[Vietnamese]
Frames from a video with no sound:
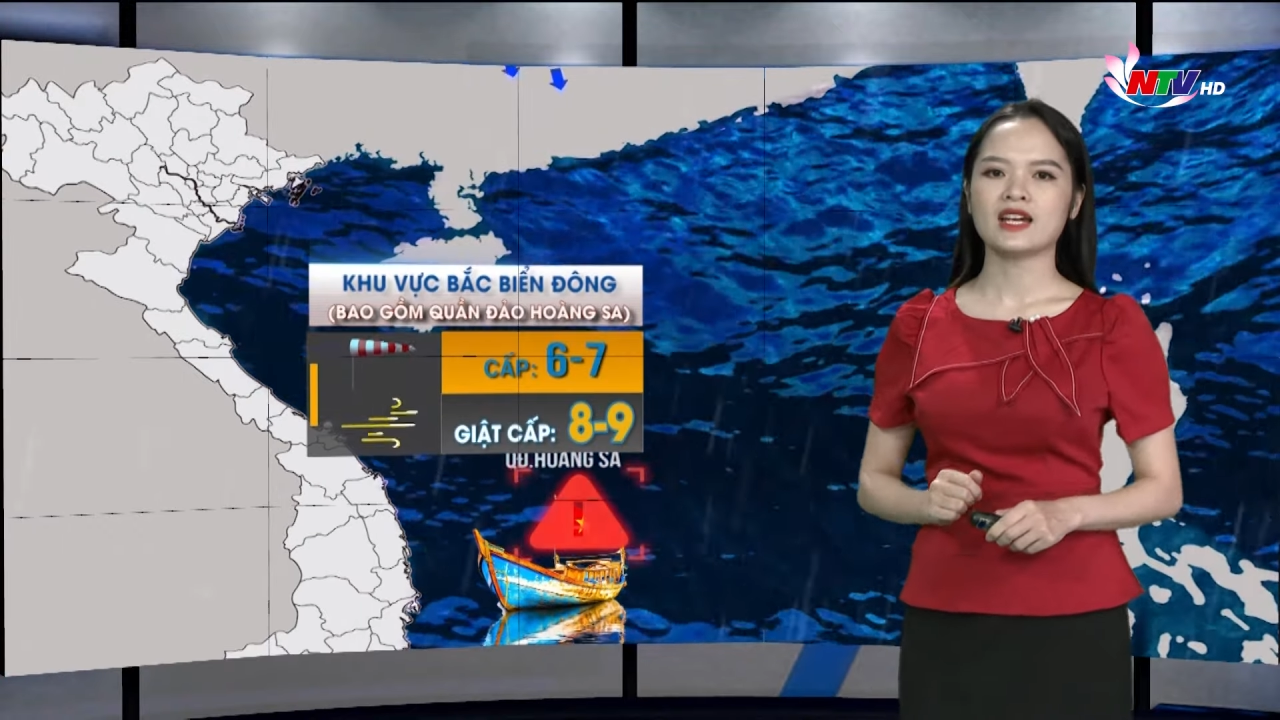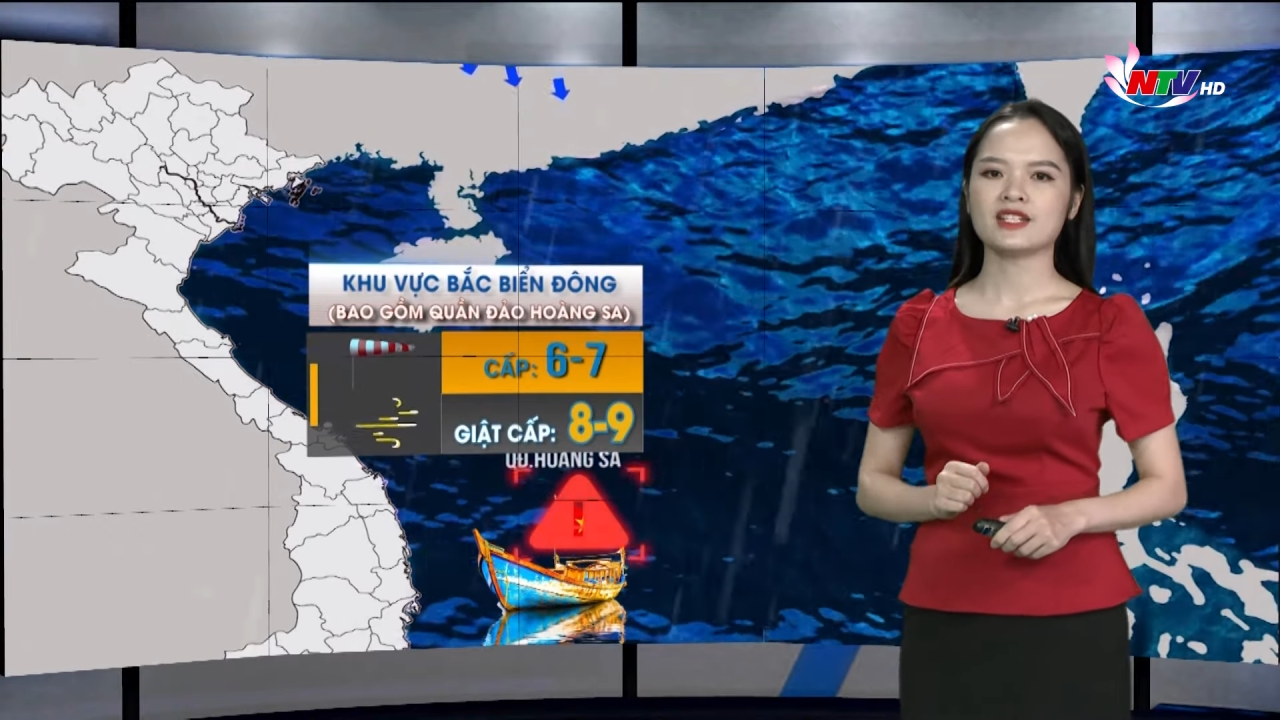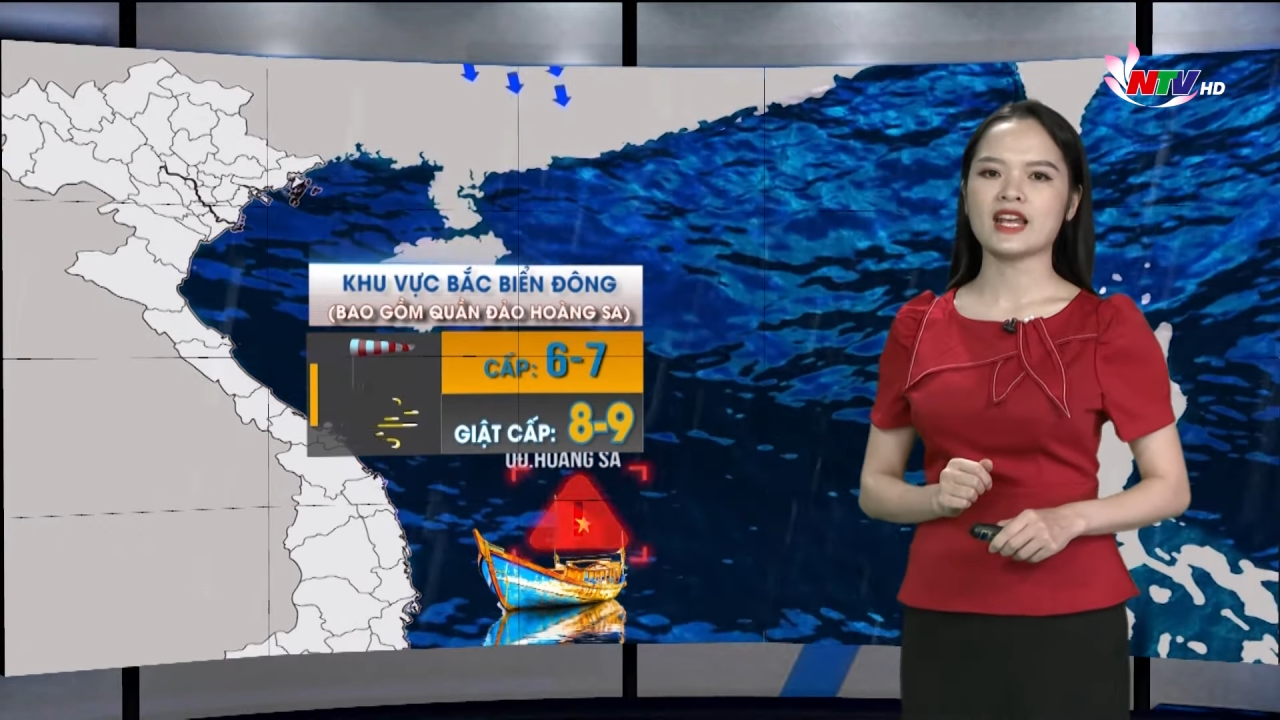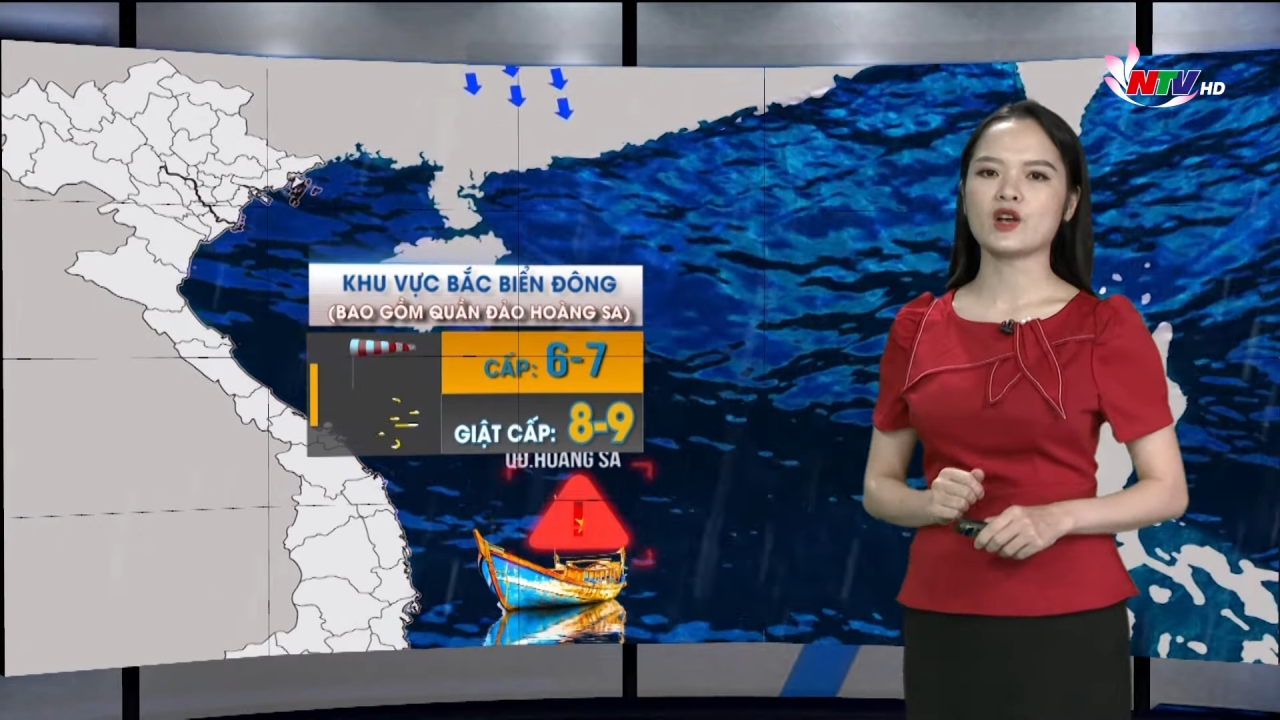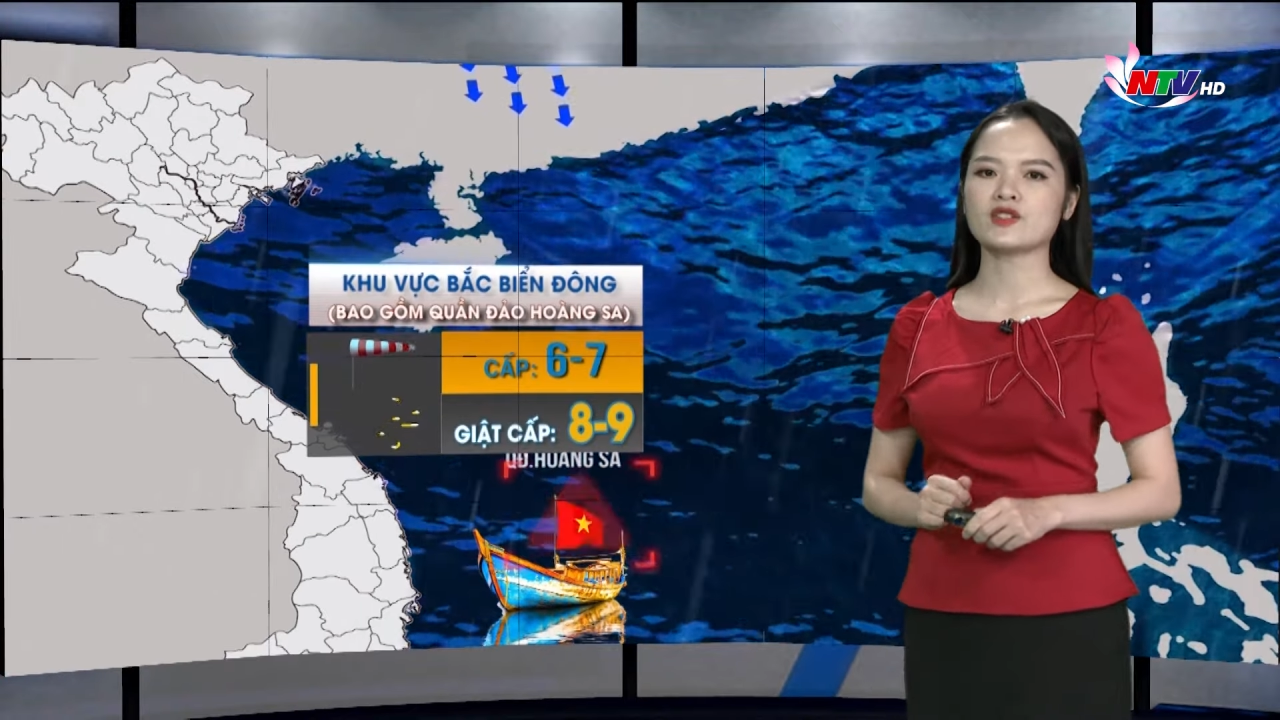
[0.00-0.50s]

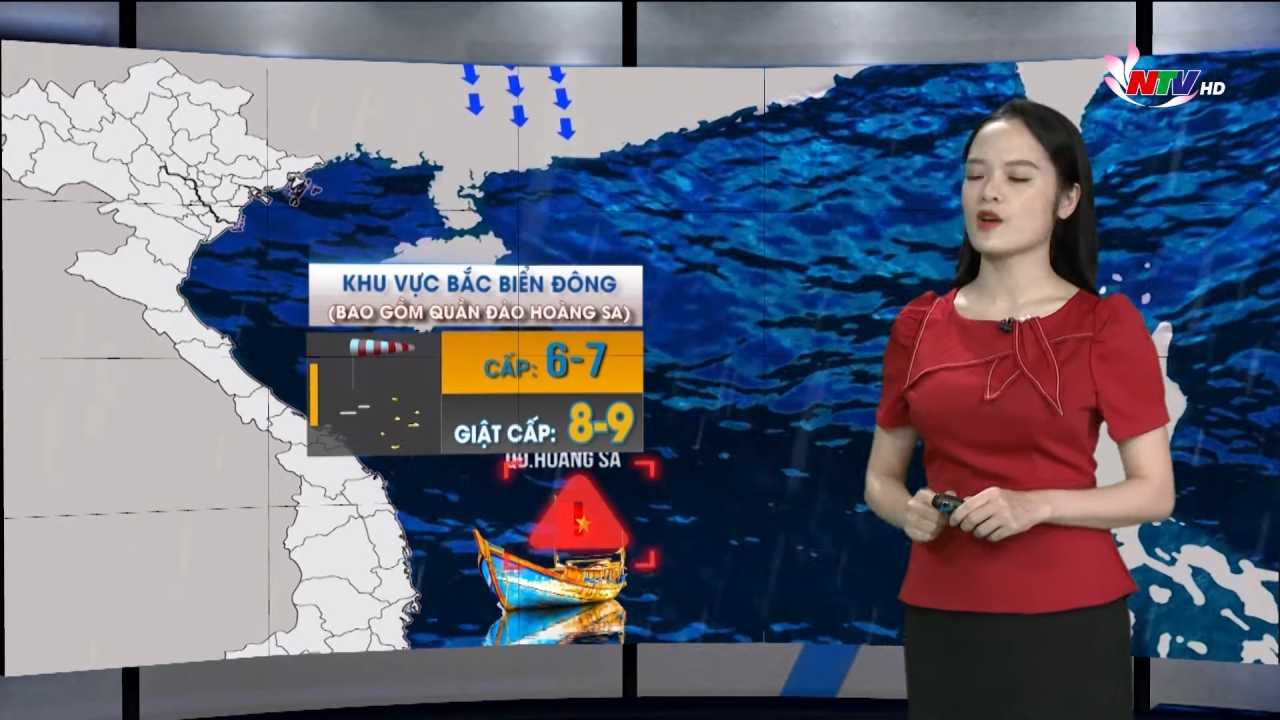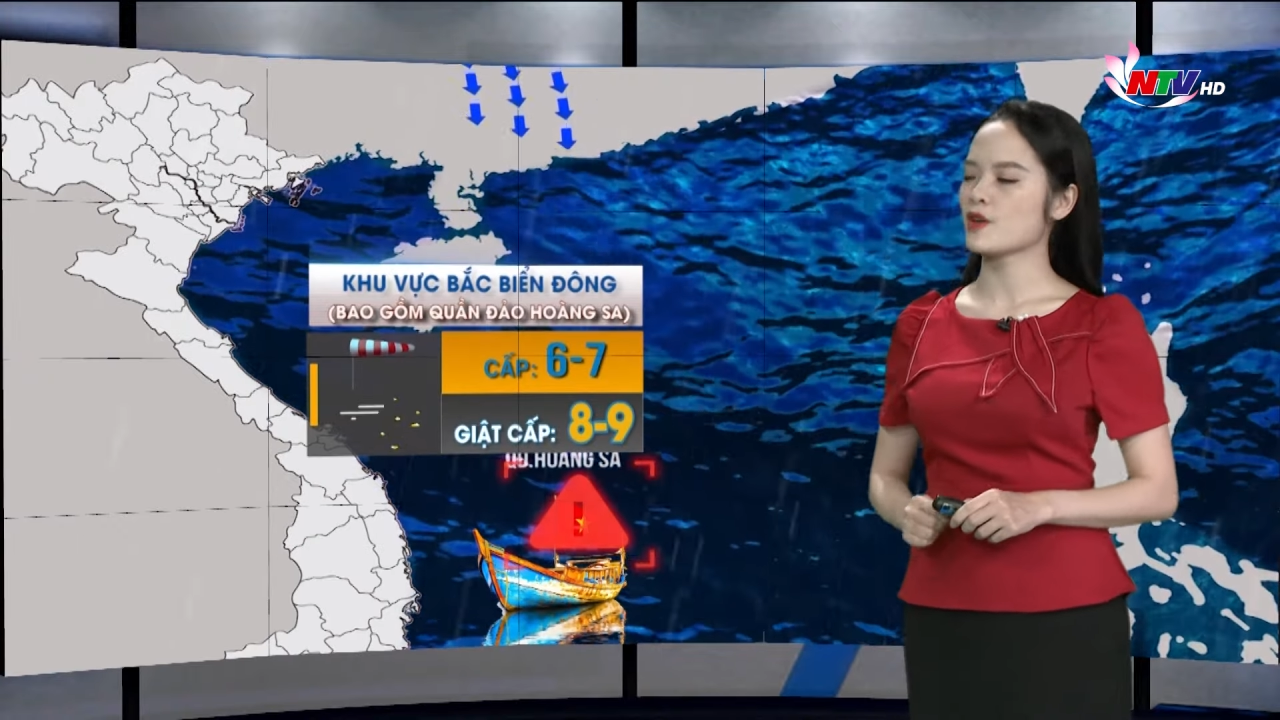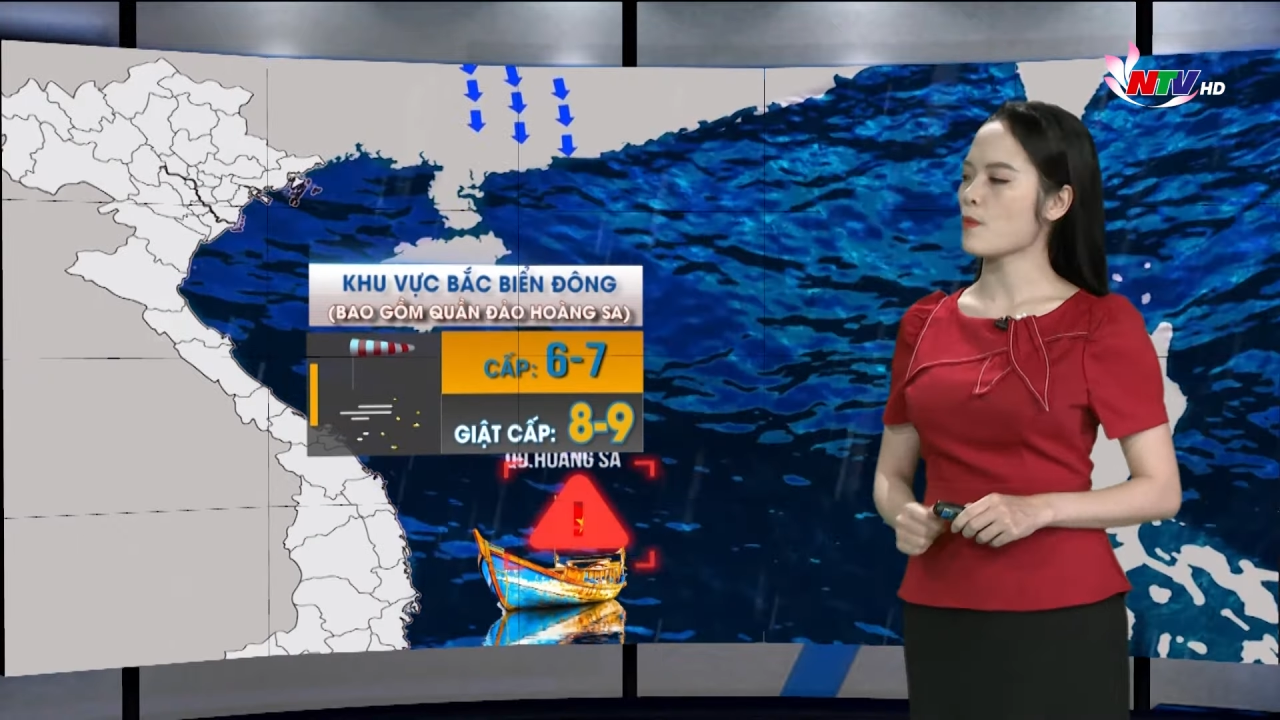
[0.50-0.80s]
sẽ có gió